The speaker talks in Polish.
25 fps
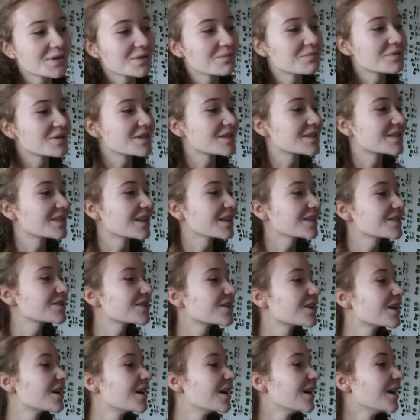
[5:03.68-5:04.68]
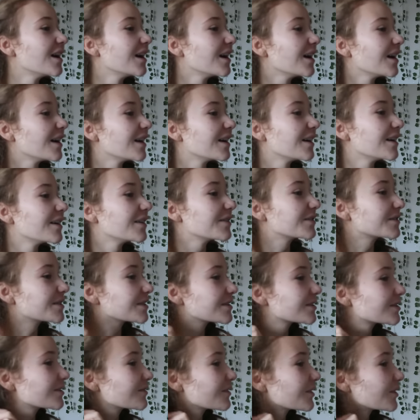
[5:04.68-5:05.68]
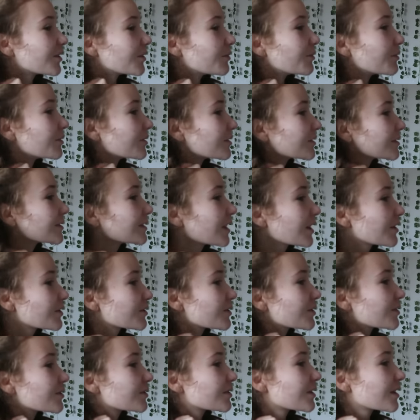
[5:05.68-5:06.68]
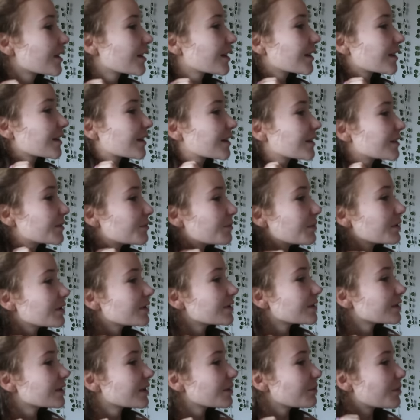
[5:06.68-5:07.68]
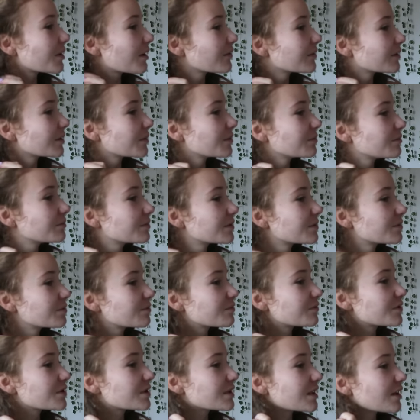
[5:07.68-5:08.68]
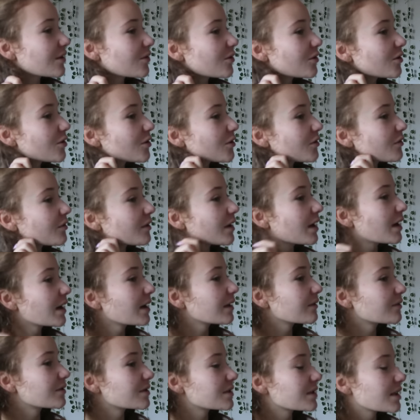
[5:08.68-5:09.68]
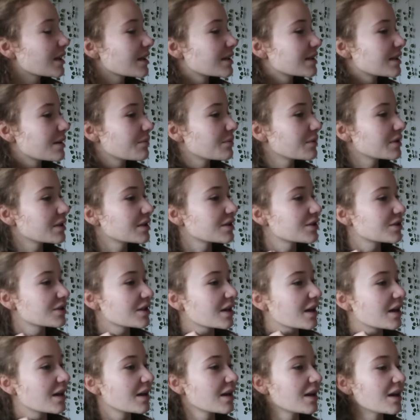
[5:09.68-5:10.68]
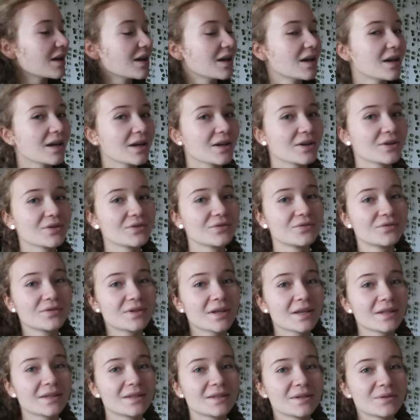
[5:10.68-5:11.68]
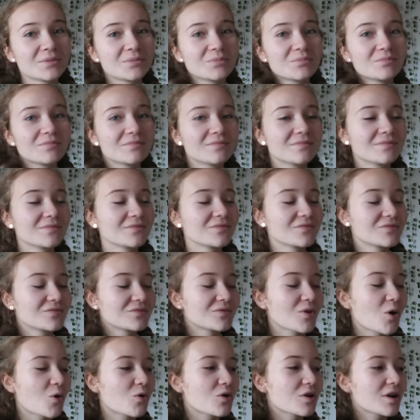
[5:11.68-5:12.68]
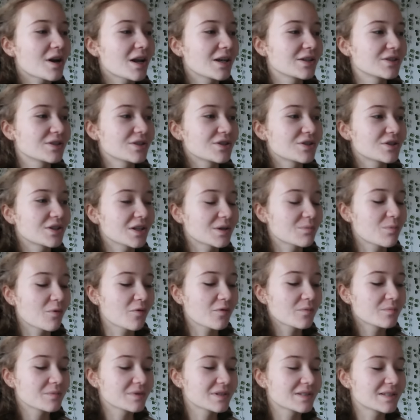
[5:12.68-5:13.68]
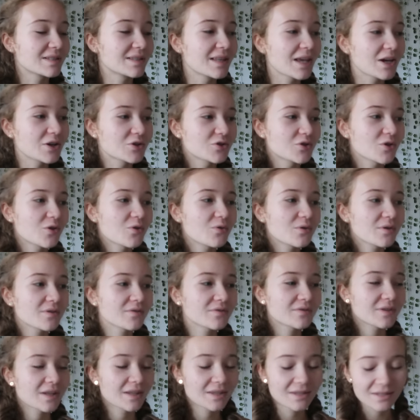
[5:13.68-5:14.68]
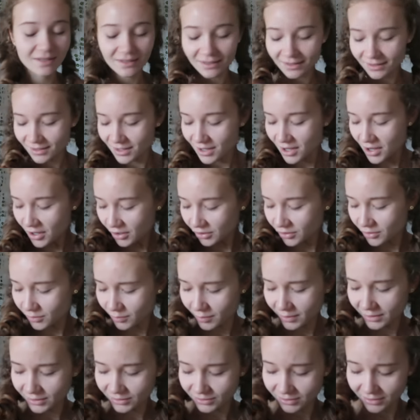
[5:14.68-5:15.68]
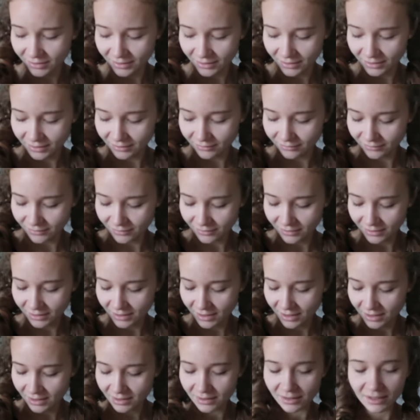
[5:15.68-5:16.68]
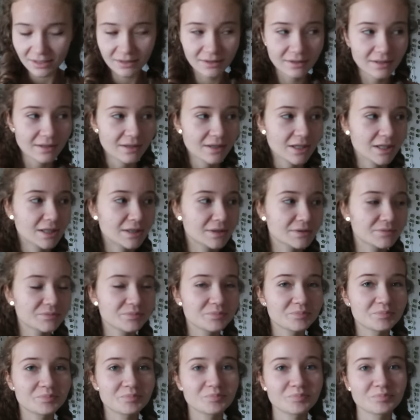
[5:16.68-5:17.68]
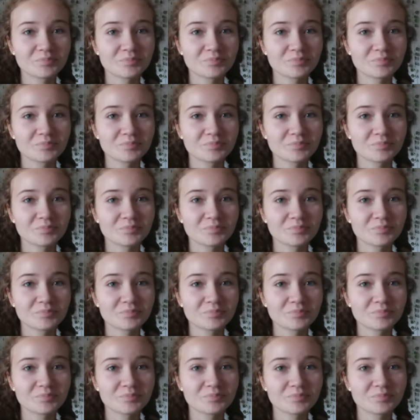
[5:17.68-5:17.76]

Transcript: muszę przyznać. E, w sensie wiadomo, zacznie się, kiedy będzie naprawdę wszystkie kolokwia i wszystkie egzaminy się e, w jednym okresie, że tak powiem, zderzą i wtedy to będzie no taka jedna mm,